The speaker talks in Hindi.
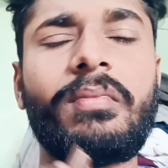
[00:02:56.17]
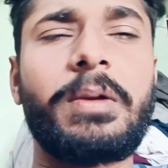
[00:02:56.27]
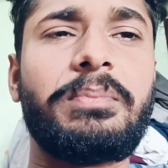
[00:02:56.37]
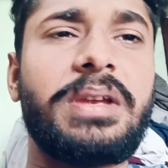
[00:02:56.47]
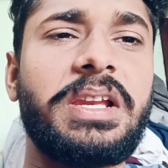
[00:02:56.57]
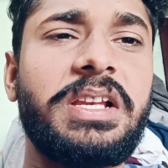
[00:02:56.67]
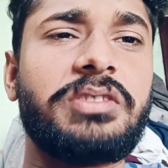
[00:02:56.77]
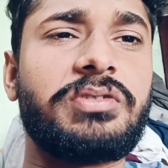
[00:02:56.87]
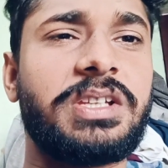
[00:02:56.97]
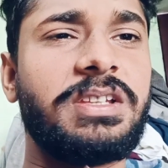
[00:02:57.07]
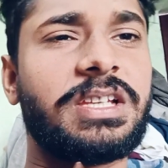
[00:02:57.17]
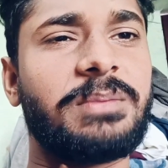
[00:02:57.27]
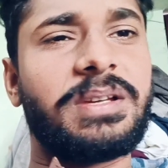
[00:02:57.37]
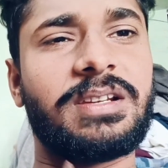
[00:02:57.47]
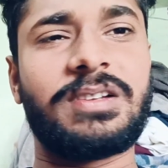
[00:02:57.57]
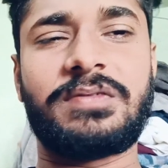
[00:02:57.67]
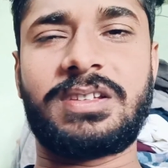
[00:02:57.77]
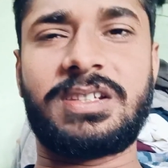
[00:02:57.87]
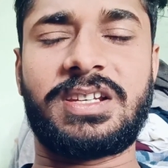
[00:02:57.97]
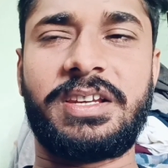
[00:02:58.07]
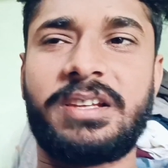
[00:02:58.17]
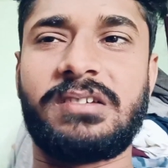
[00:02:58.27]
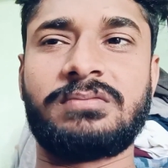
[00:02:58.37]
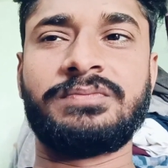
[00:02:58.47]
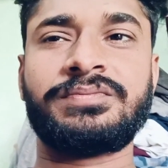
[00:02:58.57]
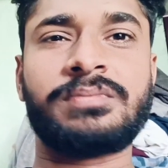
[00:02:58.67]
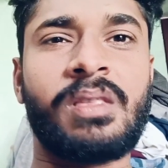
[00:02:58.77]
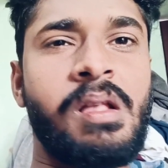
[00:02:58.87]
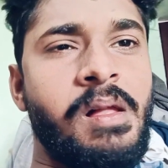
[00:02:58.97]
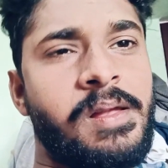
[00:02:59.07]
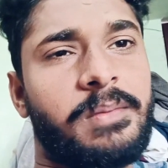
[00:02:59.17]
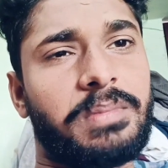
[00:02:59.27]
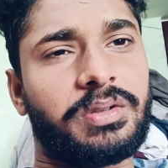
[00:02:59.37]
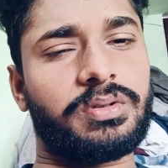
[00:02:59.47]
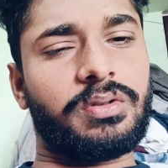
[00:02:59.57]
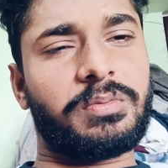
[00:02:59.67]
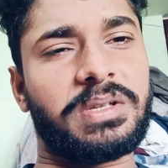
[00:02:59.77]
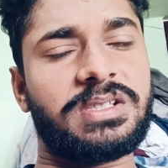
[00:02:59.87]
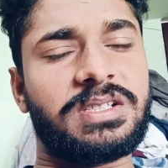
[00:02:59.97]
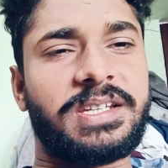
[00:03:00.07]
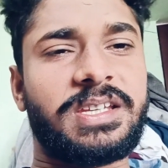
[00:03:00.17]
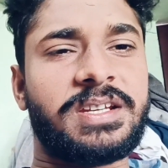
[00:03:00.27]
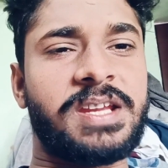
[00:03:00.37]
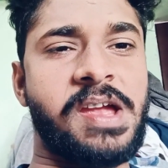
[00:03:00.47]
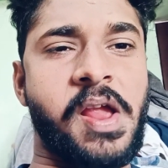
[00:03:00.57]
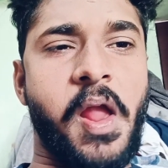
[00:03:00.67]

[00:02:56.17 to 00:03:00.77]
मेरे लिए तो ठीक है मैं नॉन वेजिटेरियन हूँ पर जो लोग वेजिटेरियन हैं